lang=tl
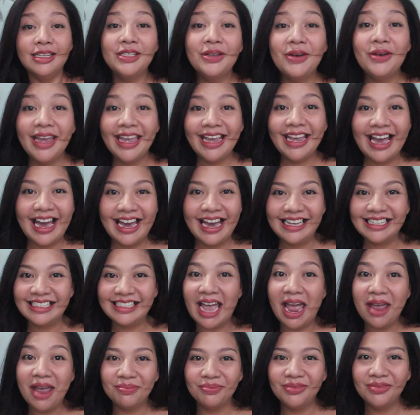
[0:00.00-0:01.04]
So, hey guys,
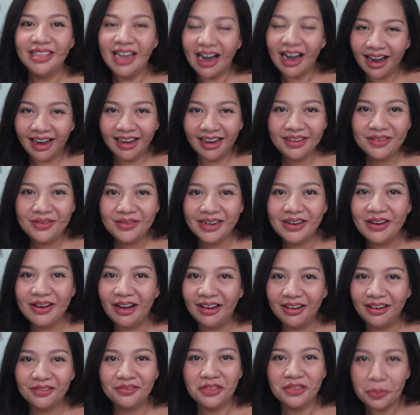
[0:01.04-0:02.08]
I'm done with
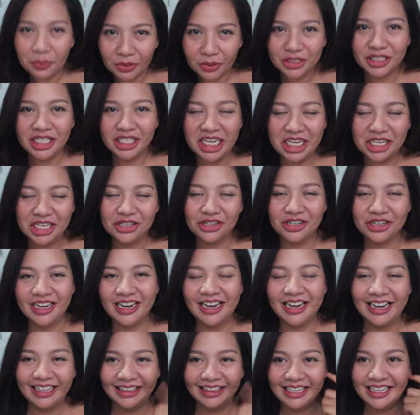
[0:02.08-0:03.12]
all of the procedure
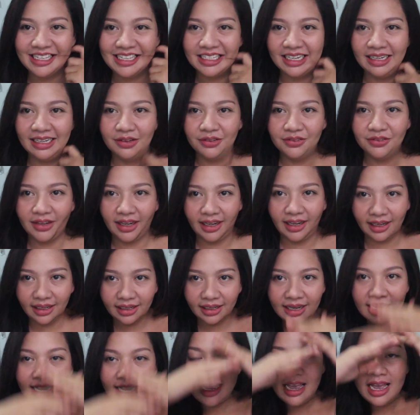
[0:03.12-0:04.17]
ng ating
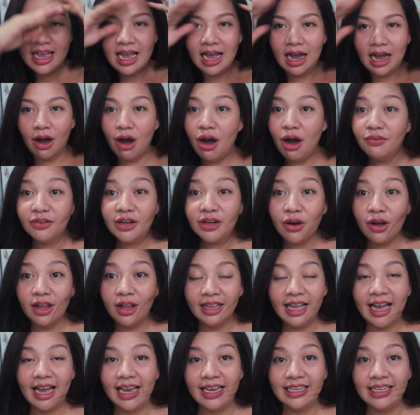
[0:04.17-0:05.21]
cellophane. Overall,
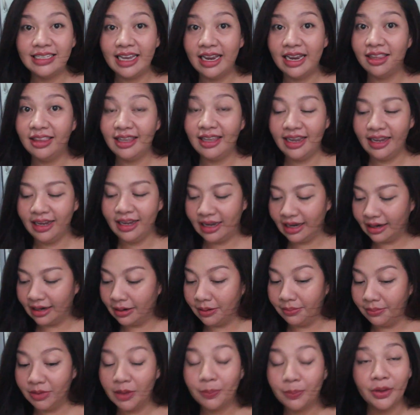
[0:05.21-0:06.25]
guys, I think
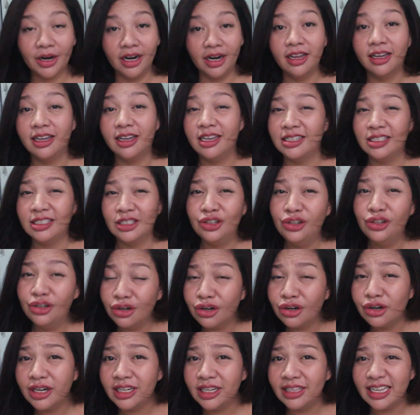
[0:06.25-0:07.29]
um, the product is
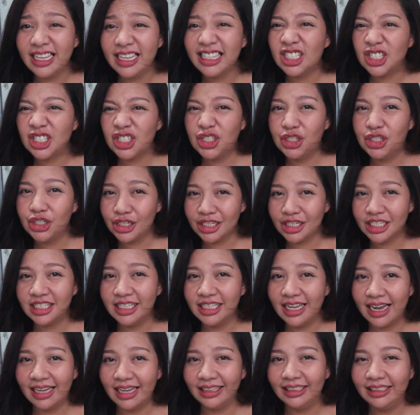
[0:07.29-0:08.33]
good. It's just
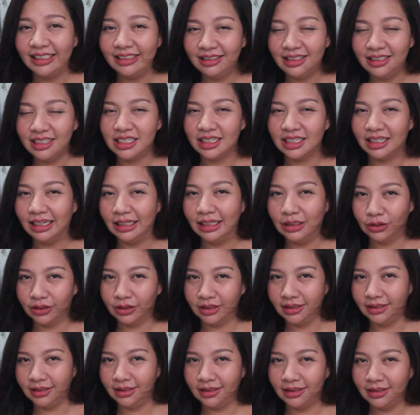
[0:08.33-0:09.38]
that hindi siya
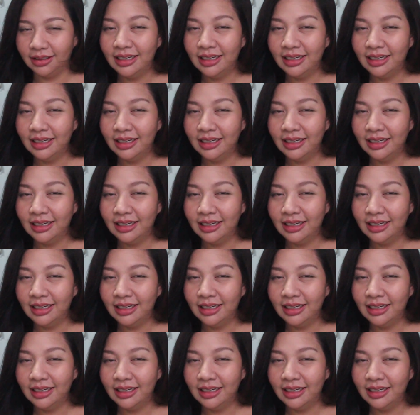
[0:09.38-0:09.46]
ganon...